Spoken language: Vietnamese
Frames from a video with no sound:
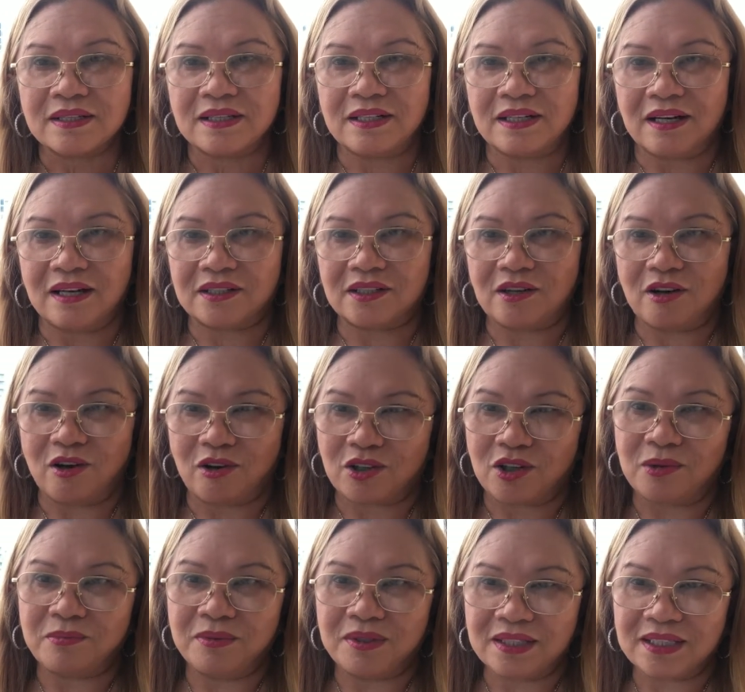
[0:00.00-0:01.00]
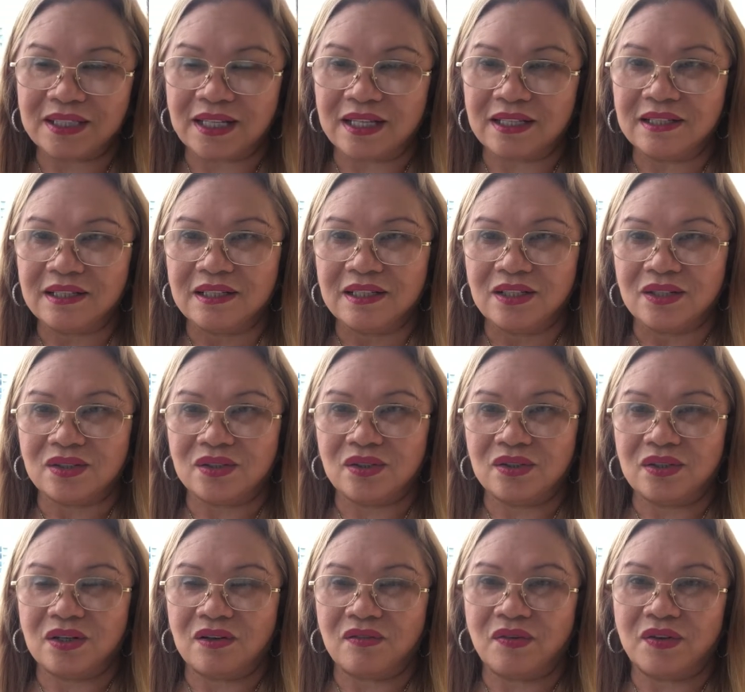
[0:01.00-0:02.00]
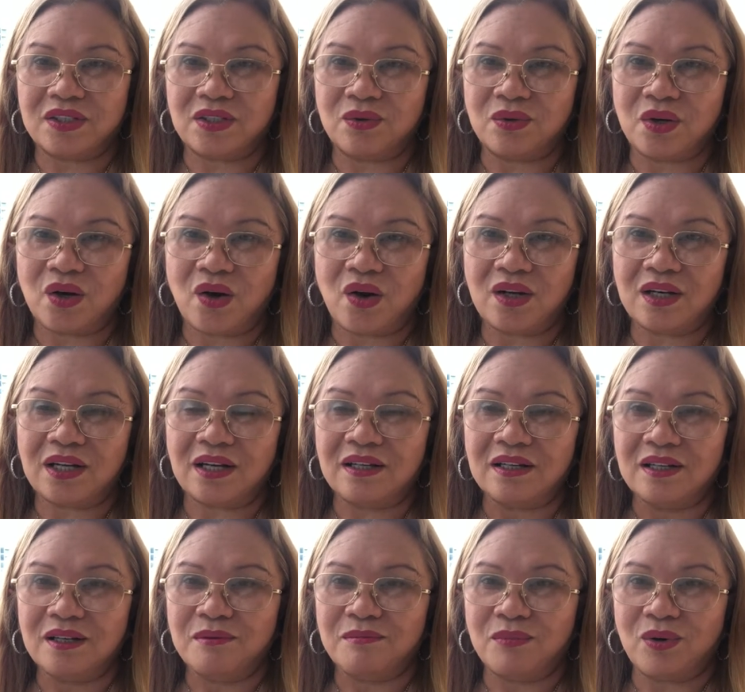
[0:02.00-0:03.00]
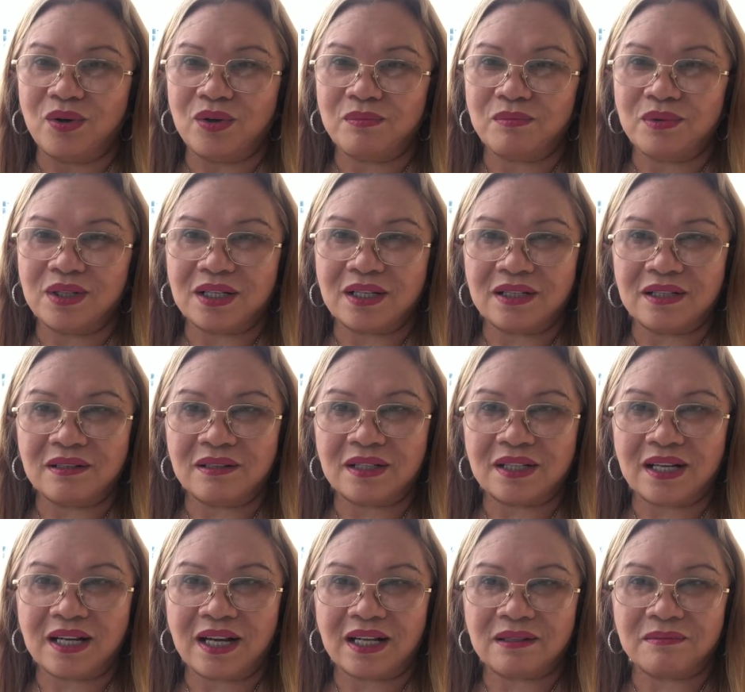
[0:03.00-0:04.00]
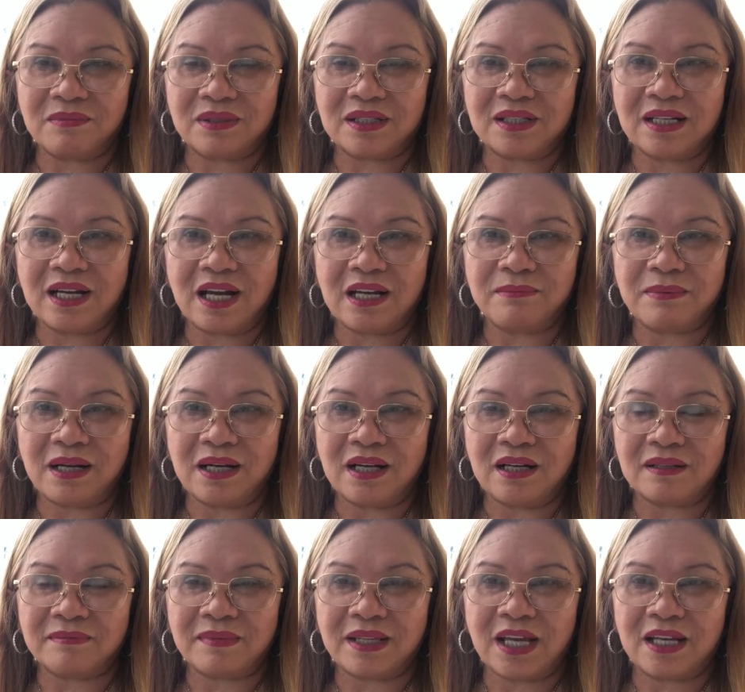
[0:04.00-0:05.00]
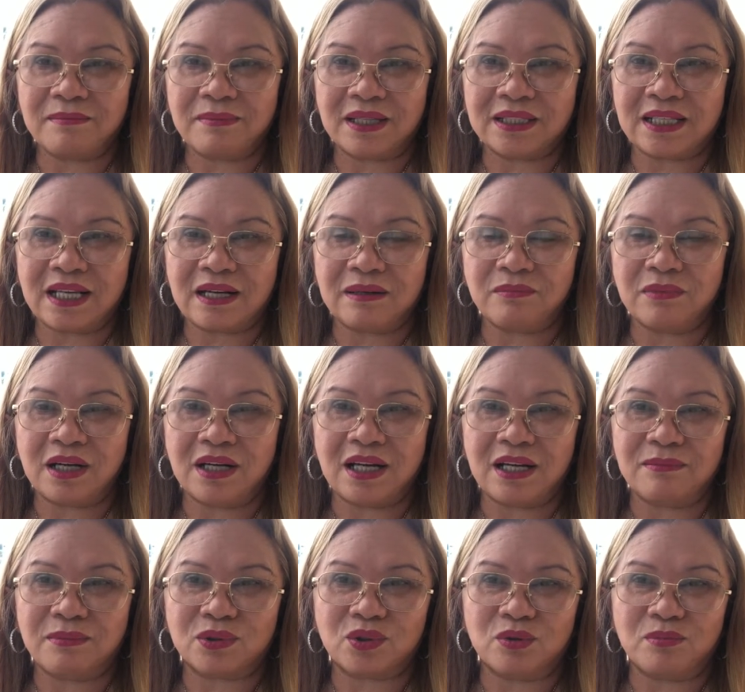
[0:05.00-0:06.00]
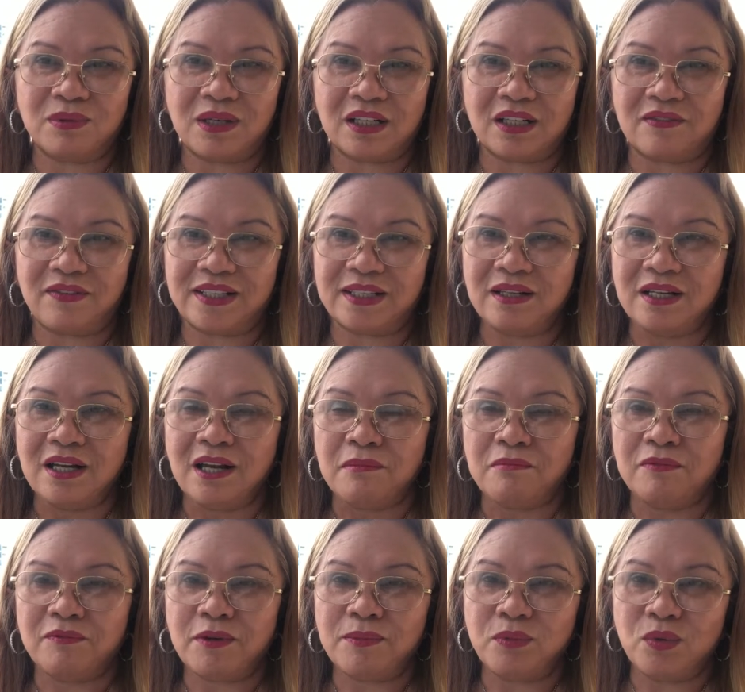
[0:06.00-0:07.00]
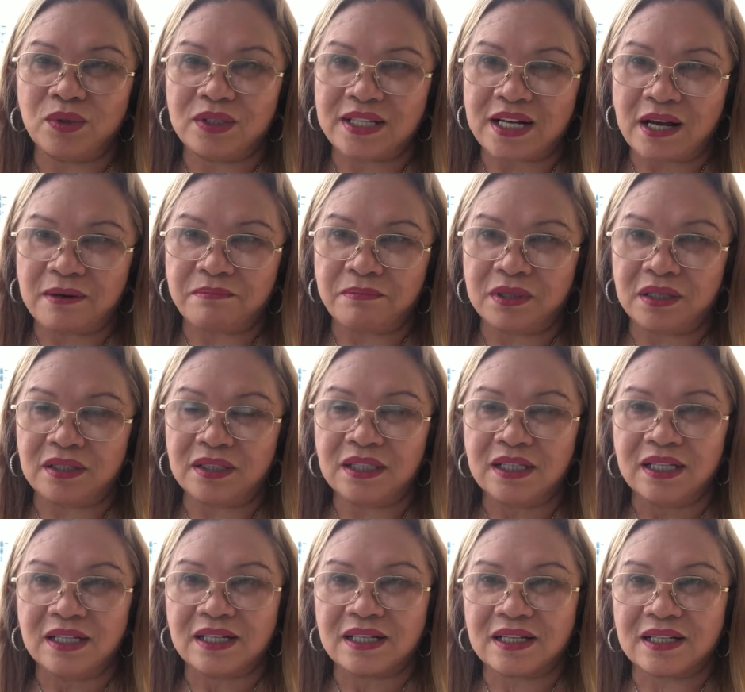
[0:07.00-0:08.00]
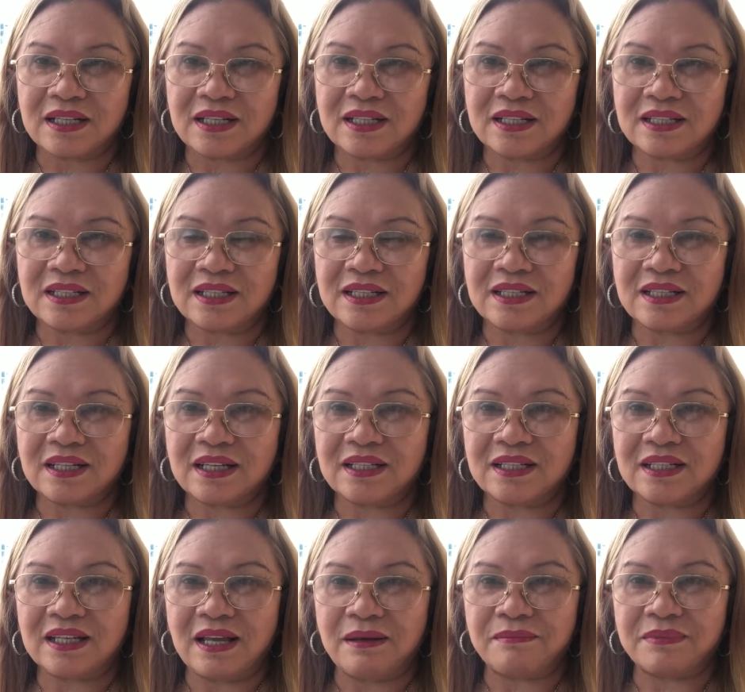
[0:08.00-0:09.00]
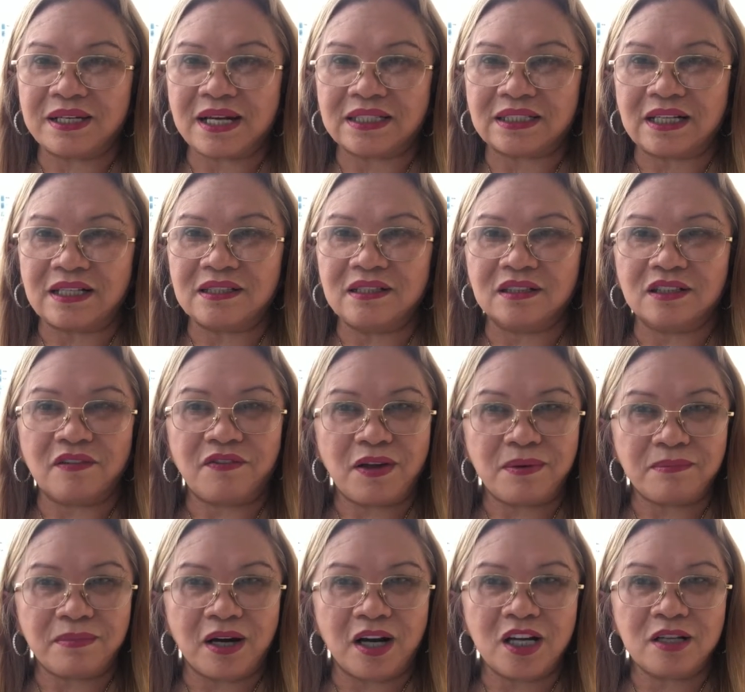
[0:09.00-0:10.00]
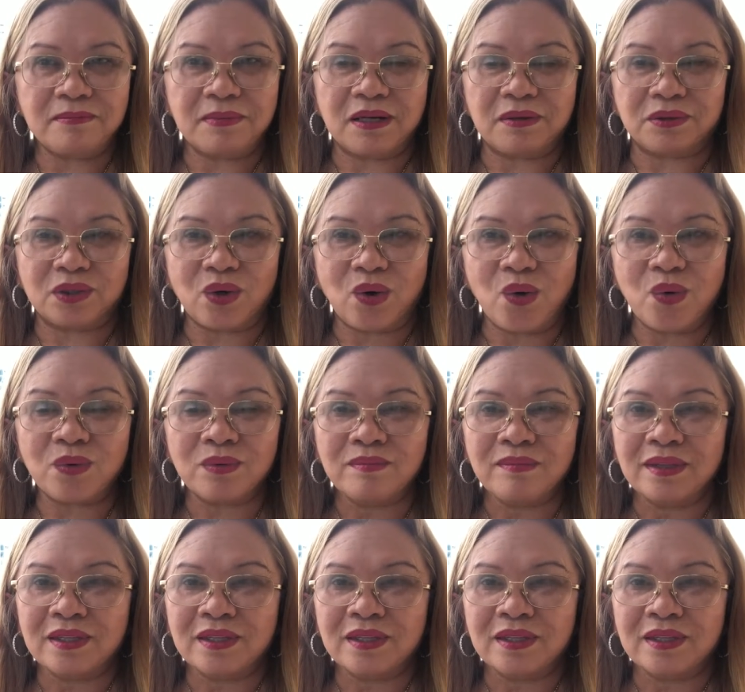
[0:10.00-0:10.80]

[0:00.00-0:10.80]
thì là cho họ cho mướn vậy rồi họ phải chịu khó là mỗi mà cái khách mà cứ hai ba lần hai ba tháng mà hai ba tuần lần là phải phải mua ra mới cái cái cái, cái nệm ra trải giường nó phải mới mà tốt